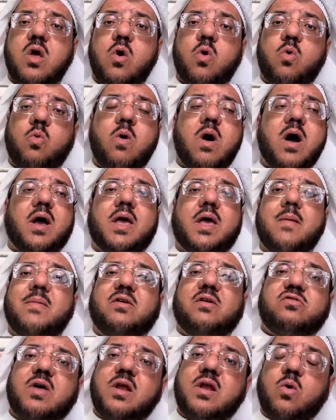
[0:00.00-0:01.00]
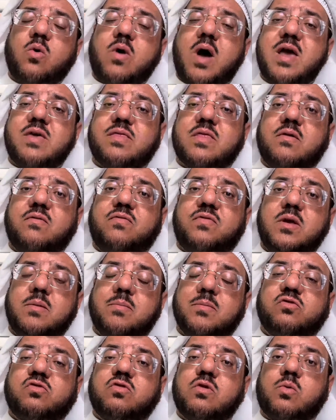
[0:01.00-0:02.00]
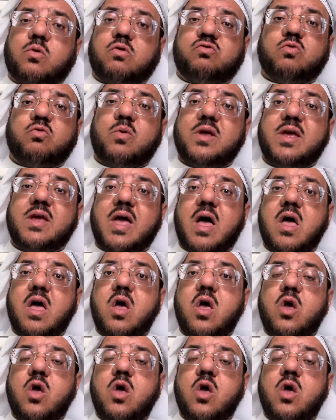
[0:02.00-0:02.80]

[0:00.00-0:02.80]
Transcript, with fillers: وكما صنعوا أيضا في مصر وسوريا